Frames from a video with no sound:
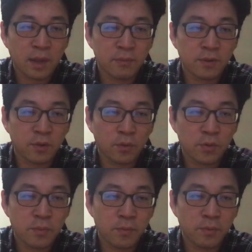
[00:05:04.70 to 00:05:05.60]
값을 넣고
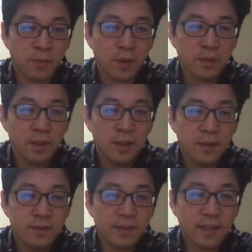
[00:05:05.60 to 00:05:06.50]
싶으면
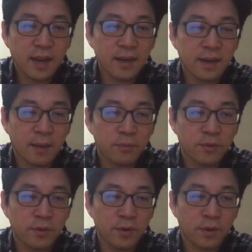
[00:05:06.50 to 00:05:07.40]
c라는
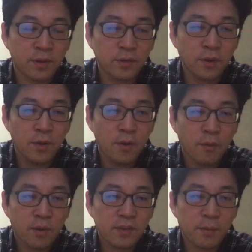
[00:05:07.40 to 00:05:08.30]
함수를 이용해서
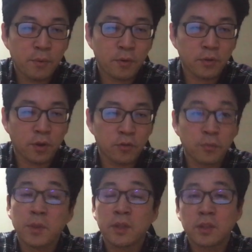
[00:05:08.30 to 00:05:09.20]
화살표로
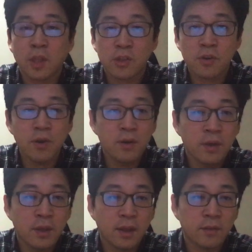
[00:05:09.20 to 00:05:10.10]
넣어주면 됐죠.
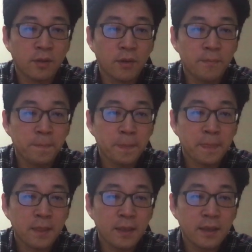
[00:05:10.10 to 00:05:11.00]
그래서
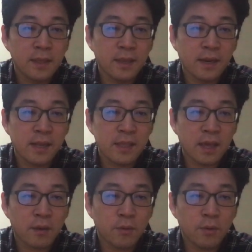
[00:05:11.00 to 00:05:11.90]

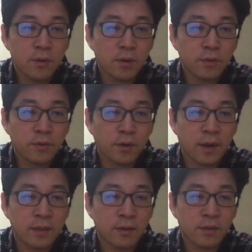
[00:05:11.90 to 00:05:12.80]
English하고 컨트롤
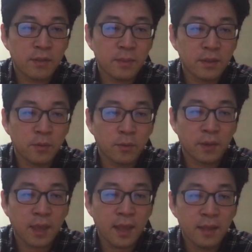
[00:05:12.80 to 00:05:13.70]
엔터를 치면
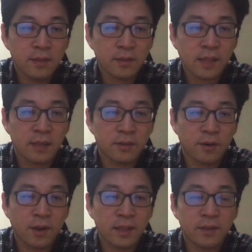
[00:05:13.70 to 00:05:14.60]
이렇게 잘
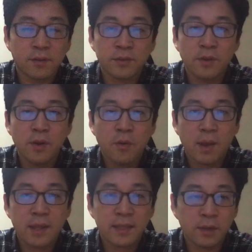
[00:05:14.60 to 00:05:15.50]
들어가 있는 것을
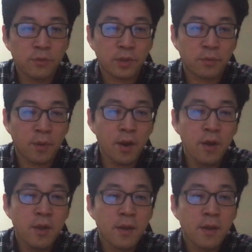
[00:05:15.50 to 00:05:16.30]
확인할 수 있고요.